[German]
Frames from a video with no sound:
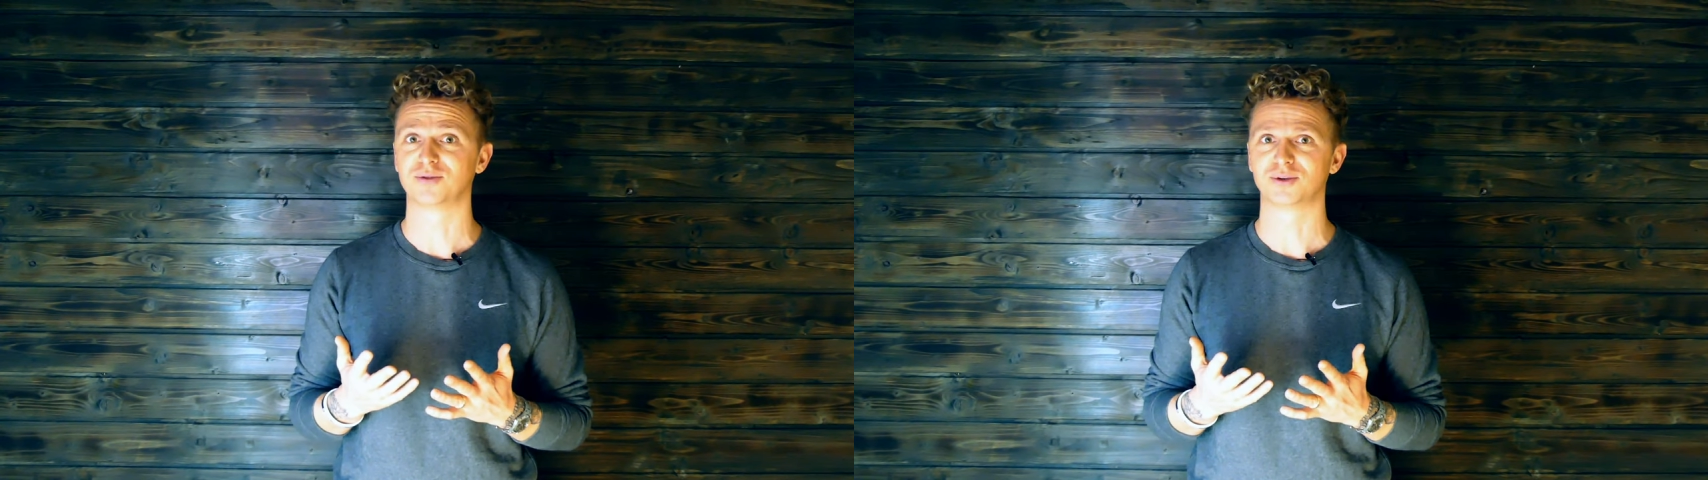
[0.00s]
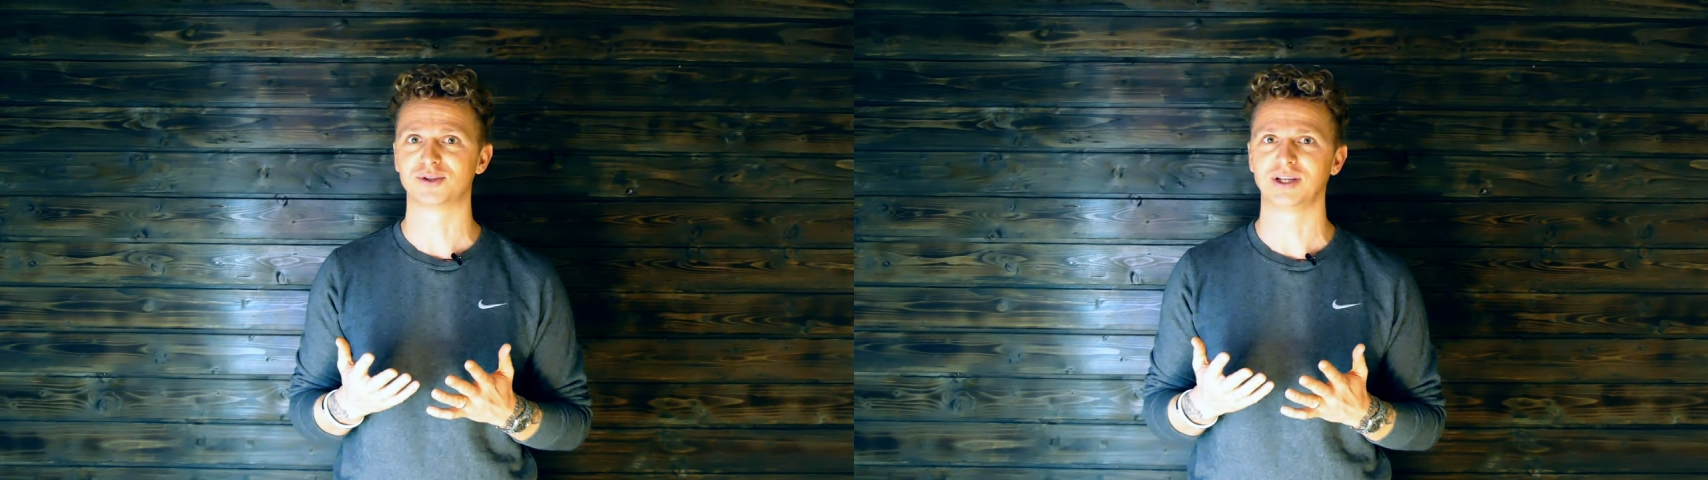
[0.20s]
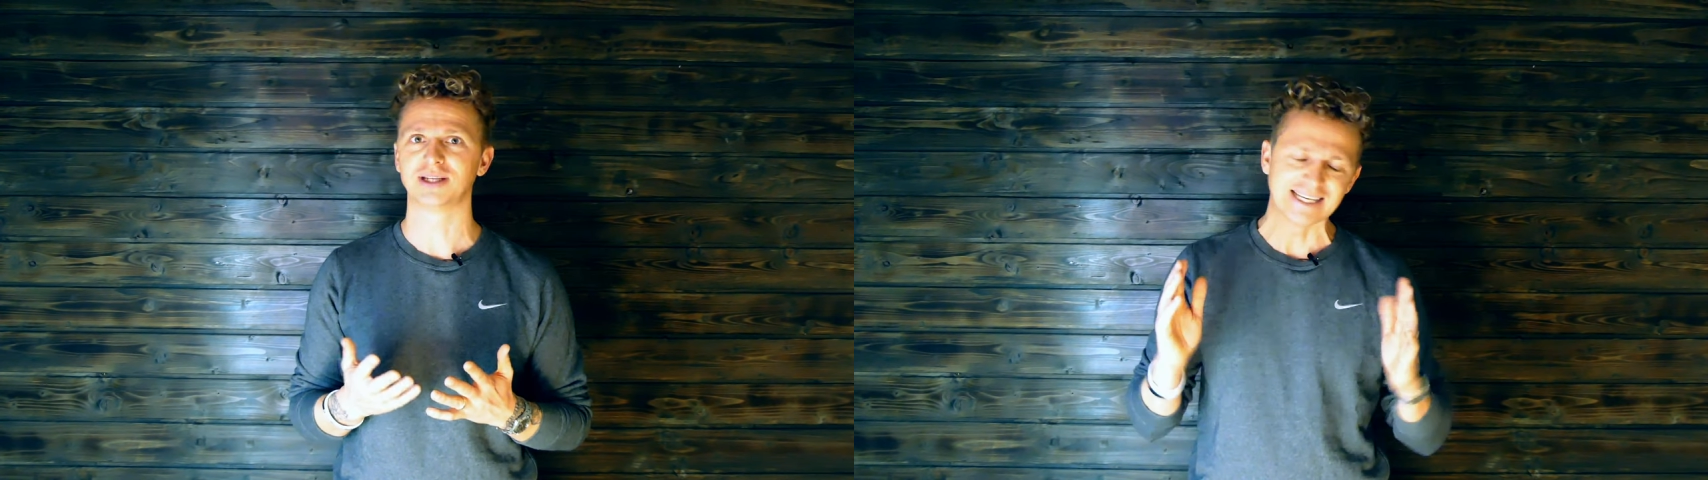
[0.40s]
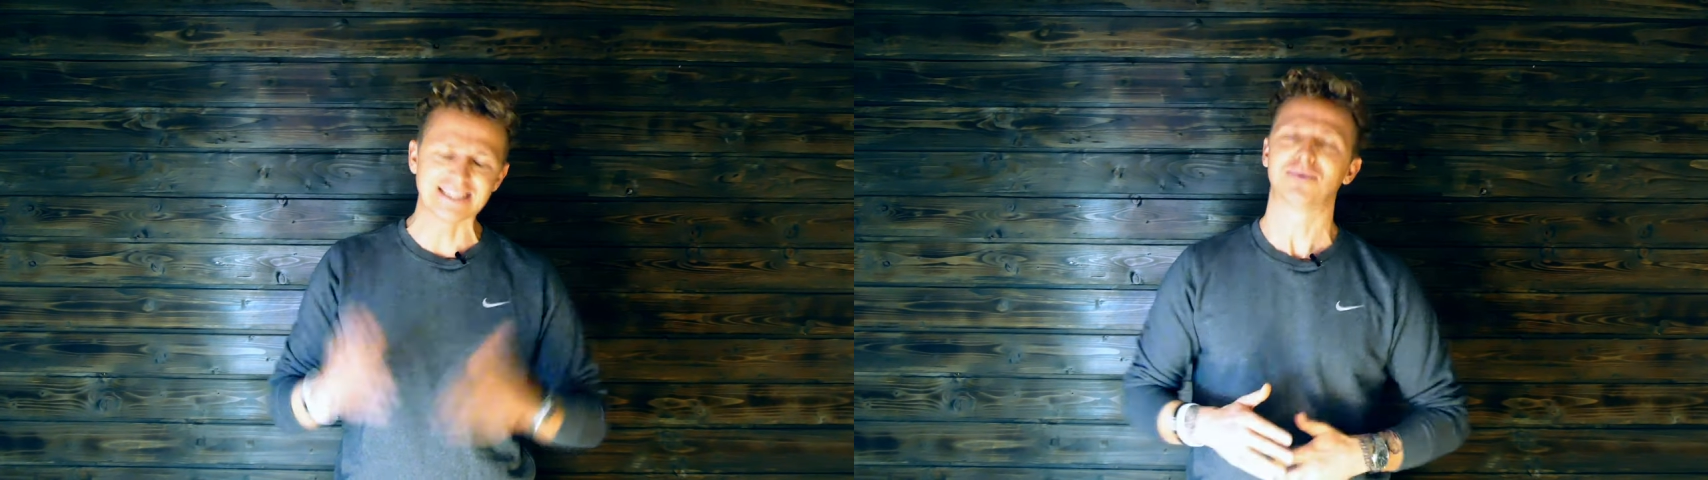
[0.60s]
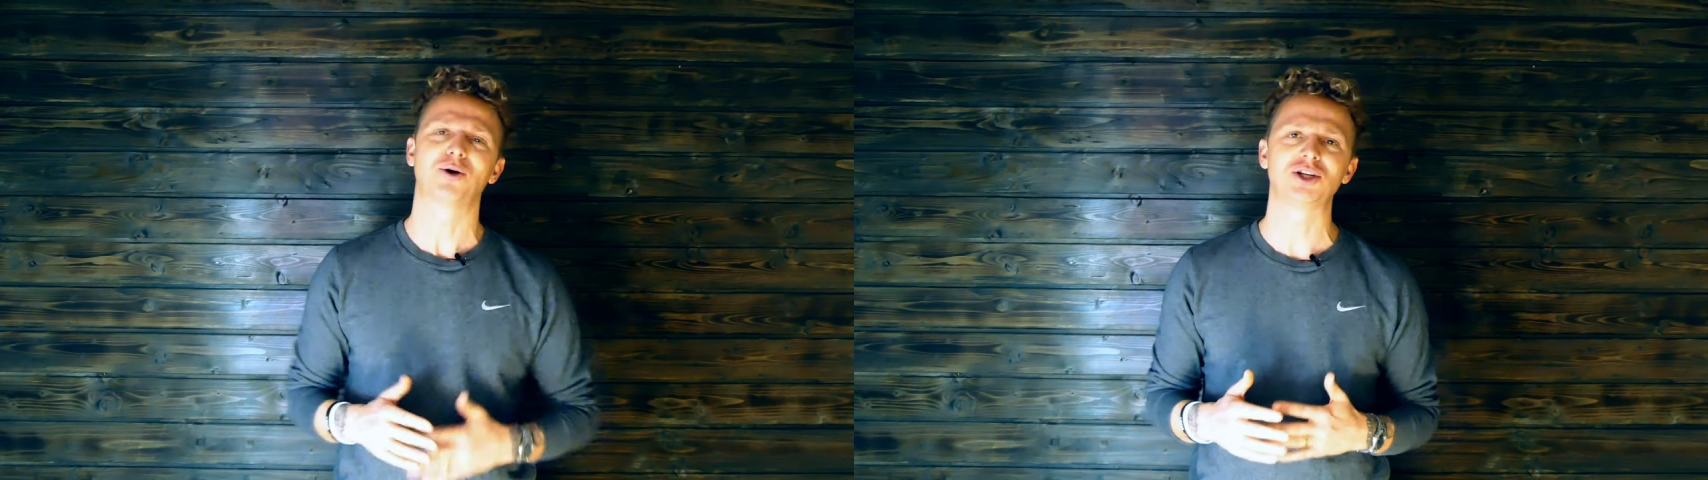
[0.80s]
funktioniert.
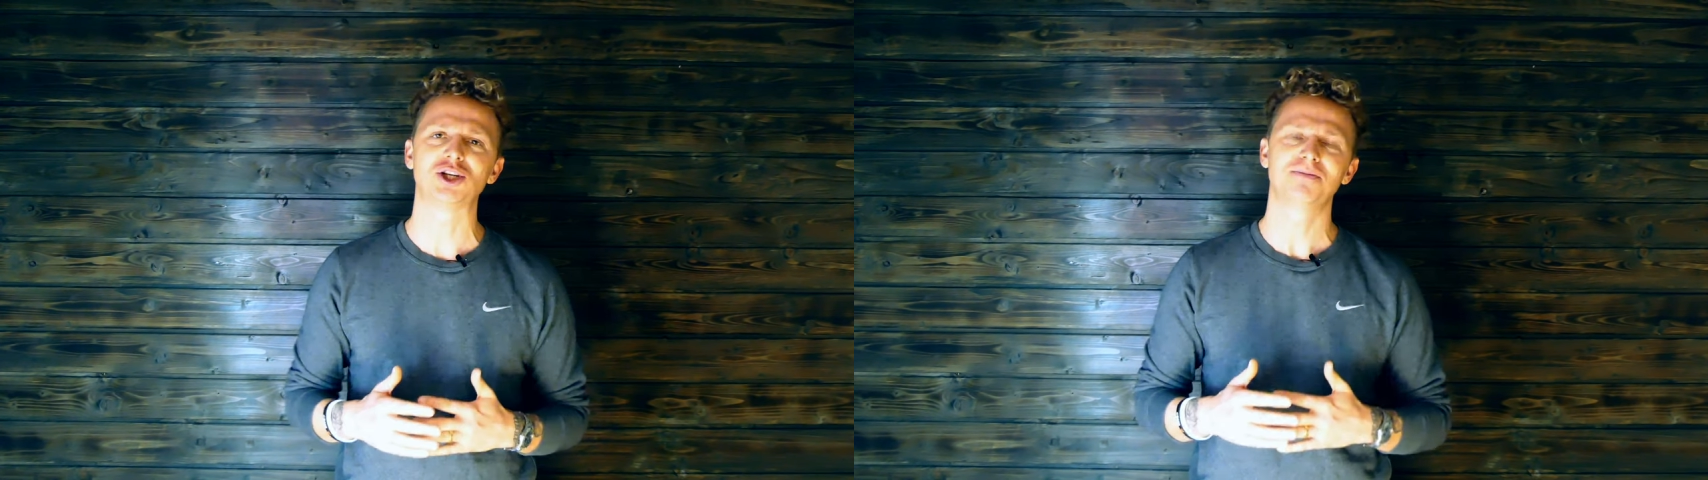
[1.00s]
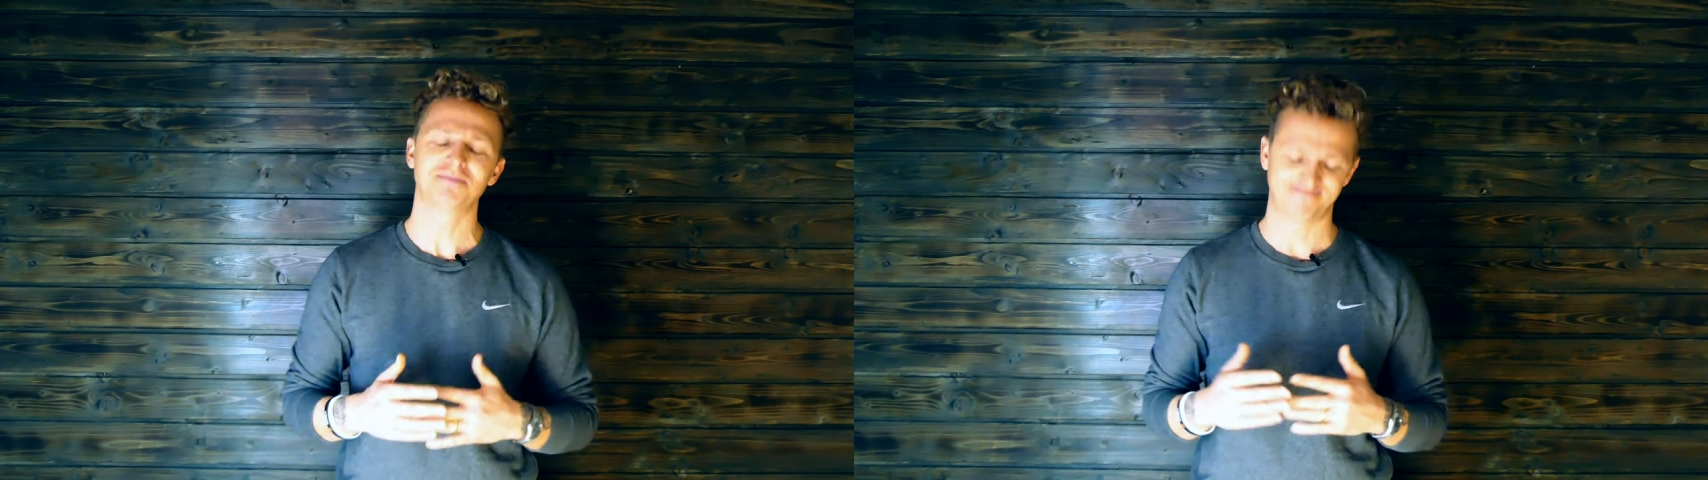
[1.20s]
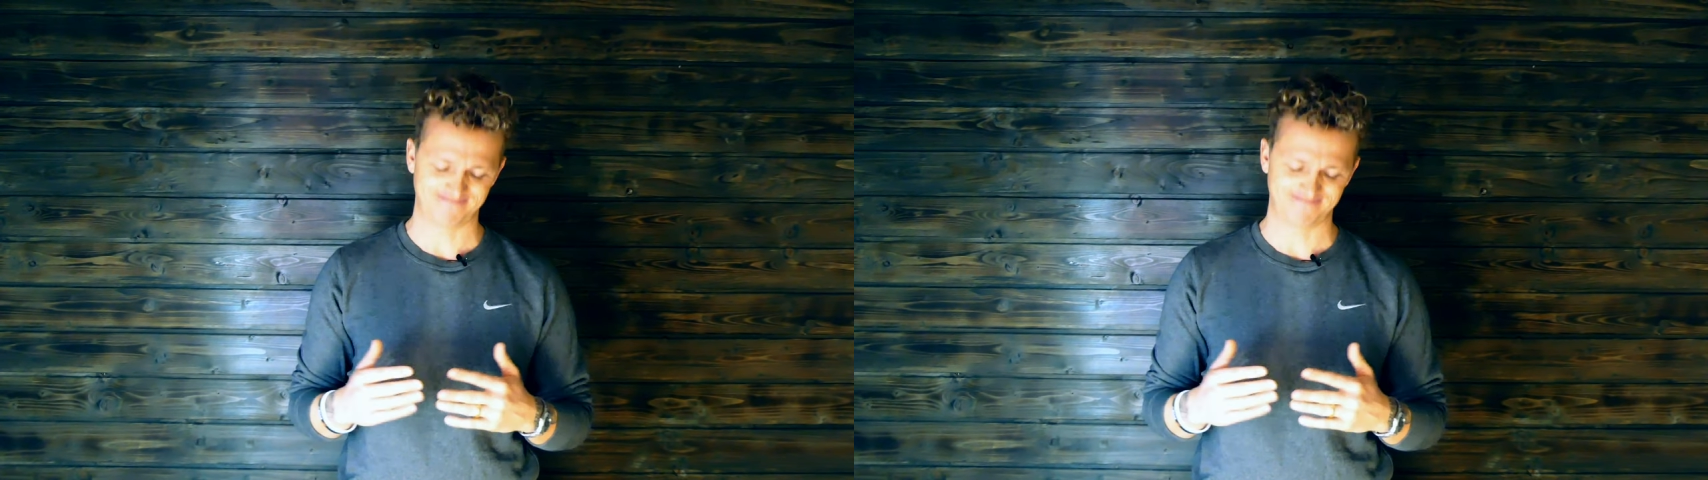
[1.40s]
Ist aber auch nicht schlimm.